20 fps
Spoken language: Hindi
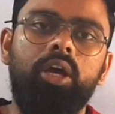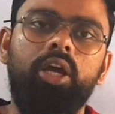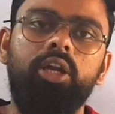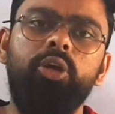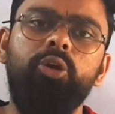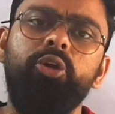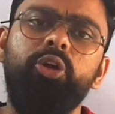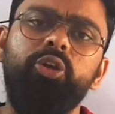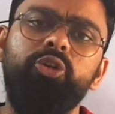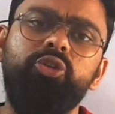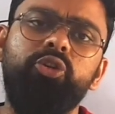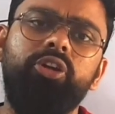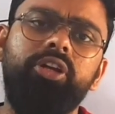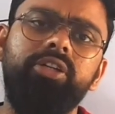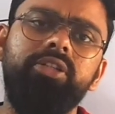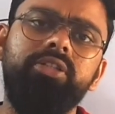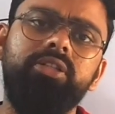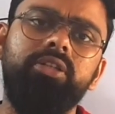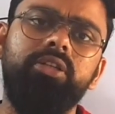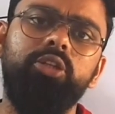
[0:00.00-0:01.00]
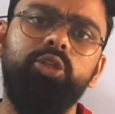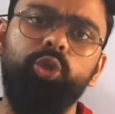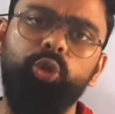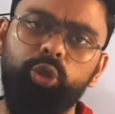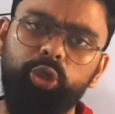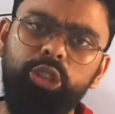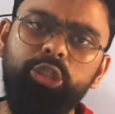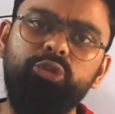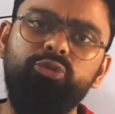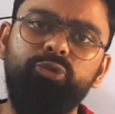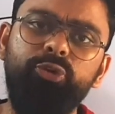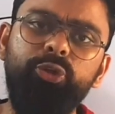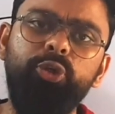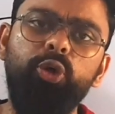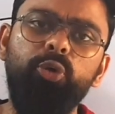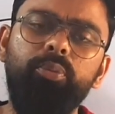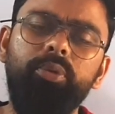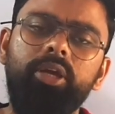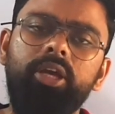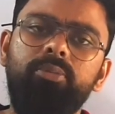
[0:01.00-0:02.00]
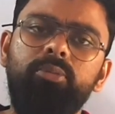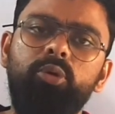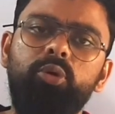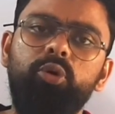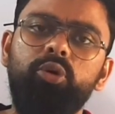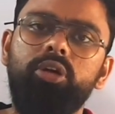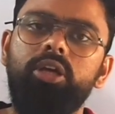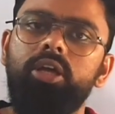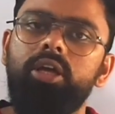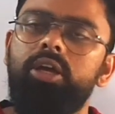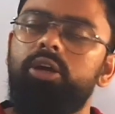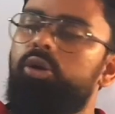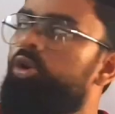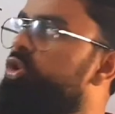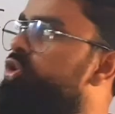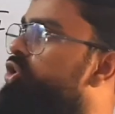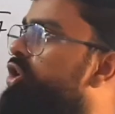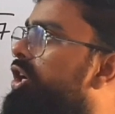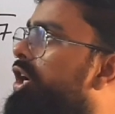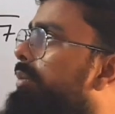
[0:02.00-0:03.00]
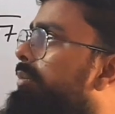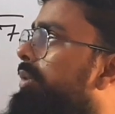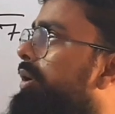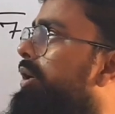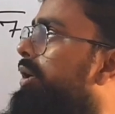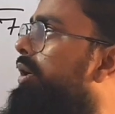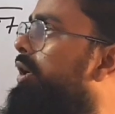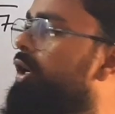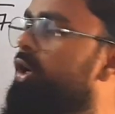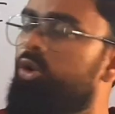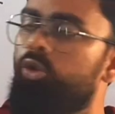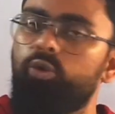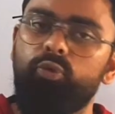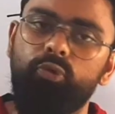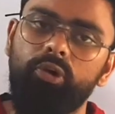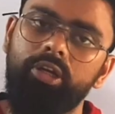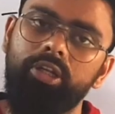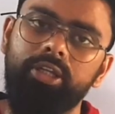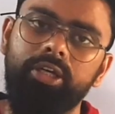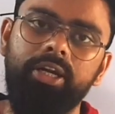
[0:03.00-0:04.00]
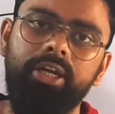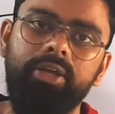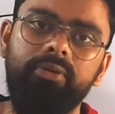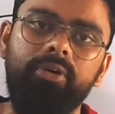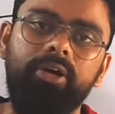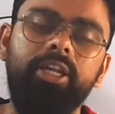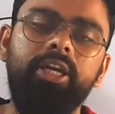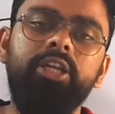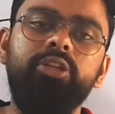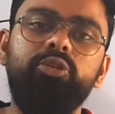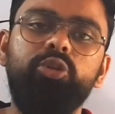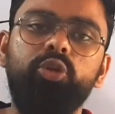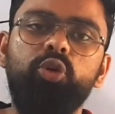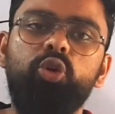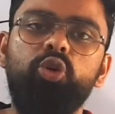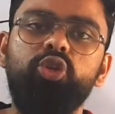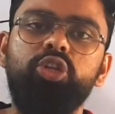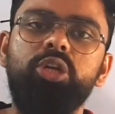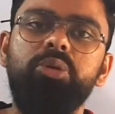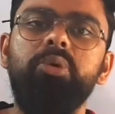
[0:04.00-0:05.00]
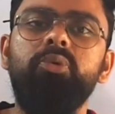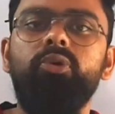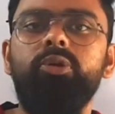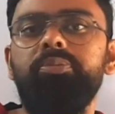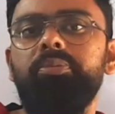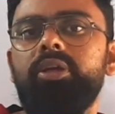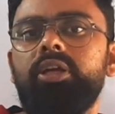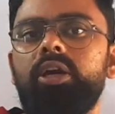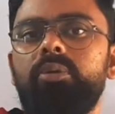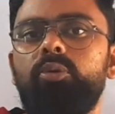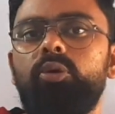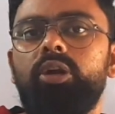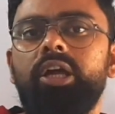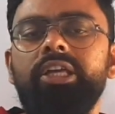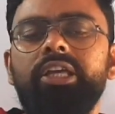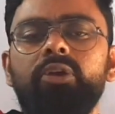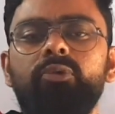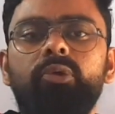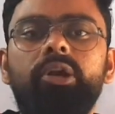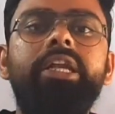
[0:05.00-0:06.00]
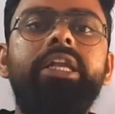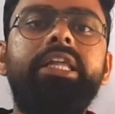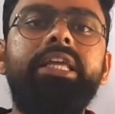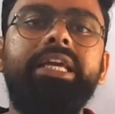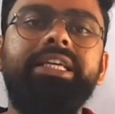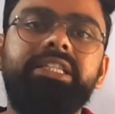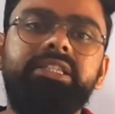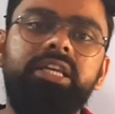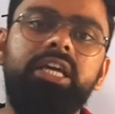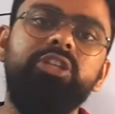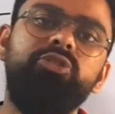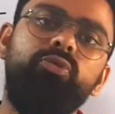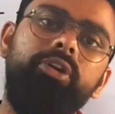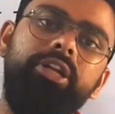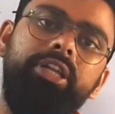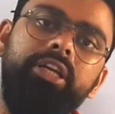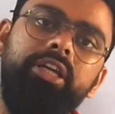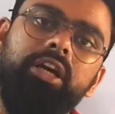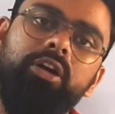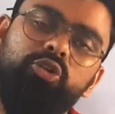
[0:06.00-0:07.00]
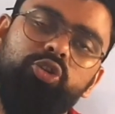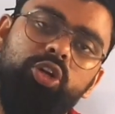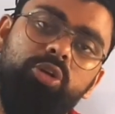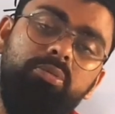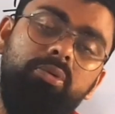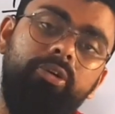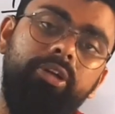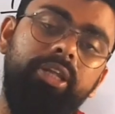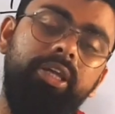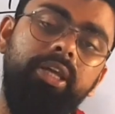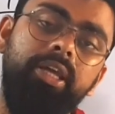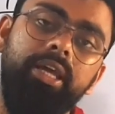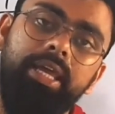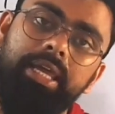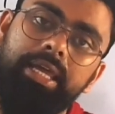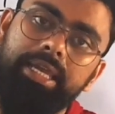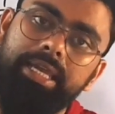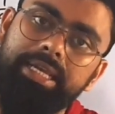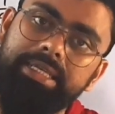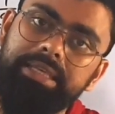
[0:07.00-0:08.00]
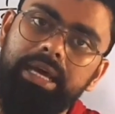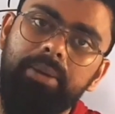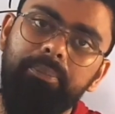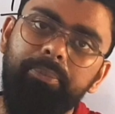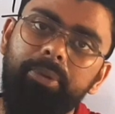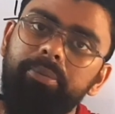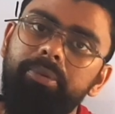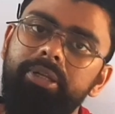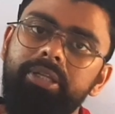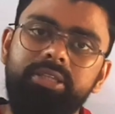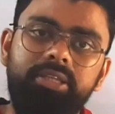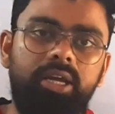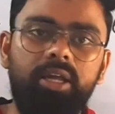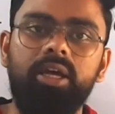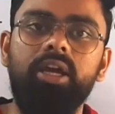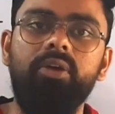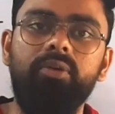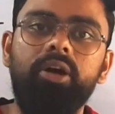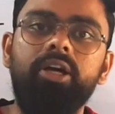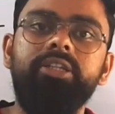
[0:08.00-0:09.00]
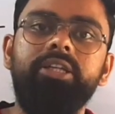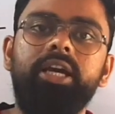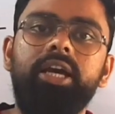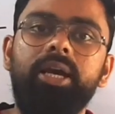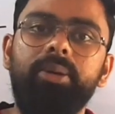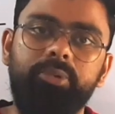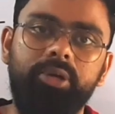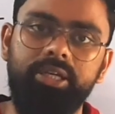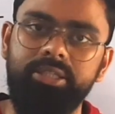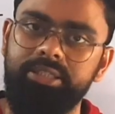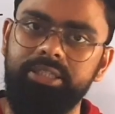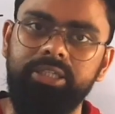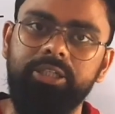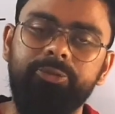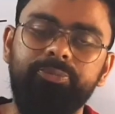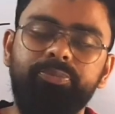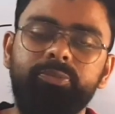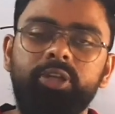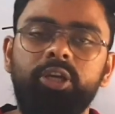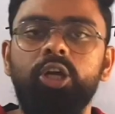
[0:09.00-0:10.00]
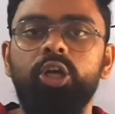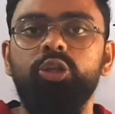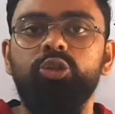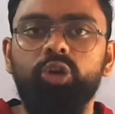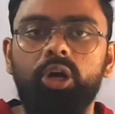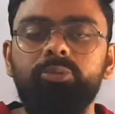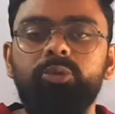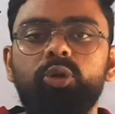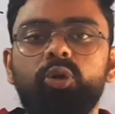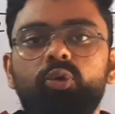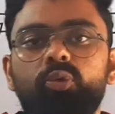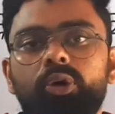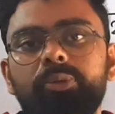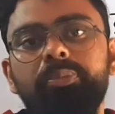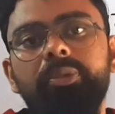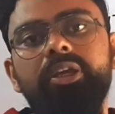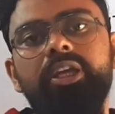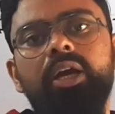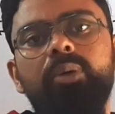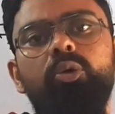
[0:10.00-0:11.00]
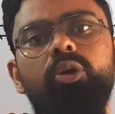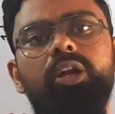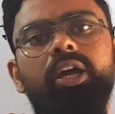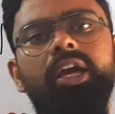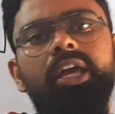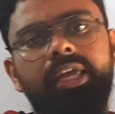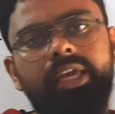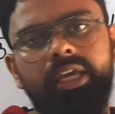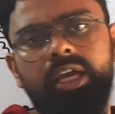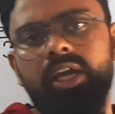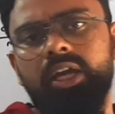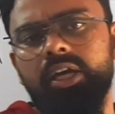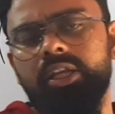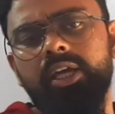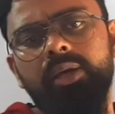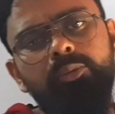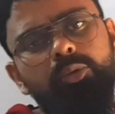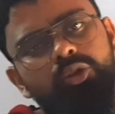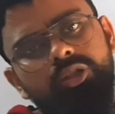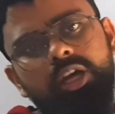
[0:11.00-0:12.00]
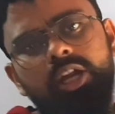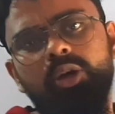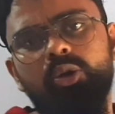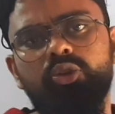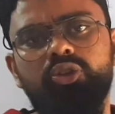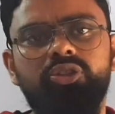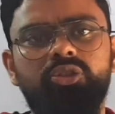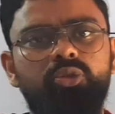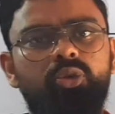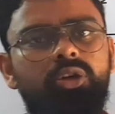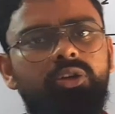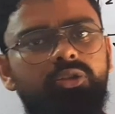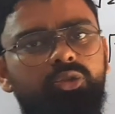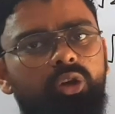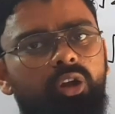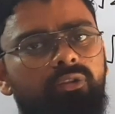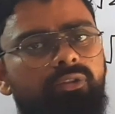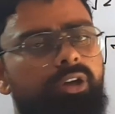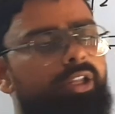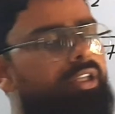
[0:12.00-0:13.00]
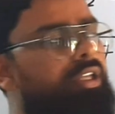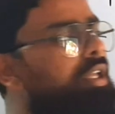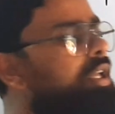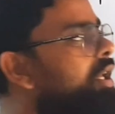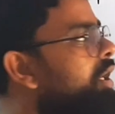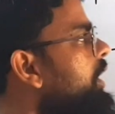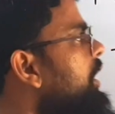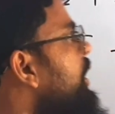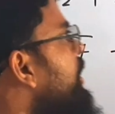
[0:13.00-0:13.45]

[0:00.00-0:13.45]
हेलो डियर स्टूडेंट्स तो इस वीडियो में हम लोग क्वेश्चन नंबर वन करने वाले हैं तो देखो क्वेश्चन नंबर वन में क्या बोल रहा है ये वन डी एक्सरसाइज वन डी का क्वेश्चन नंबर वन है एग्जाम्पल मैंने सारा करवा दिया है आपका इसी का तो अब देखो वन में क्या बोल रहा है एक एक करके हम लोग सारा क्वेश्चन को सॉल्व करेंगे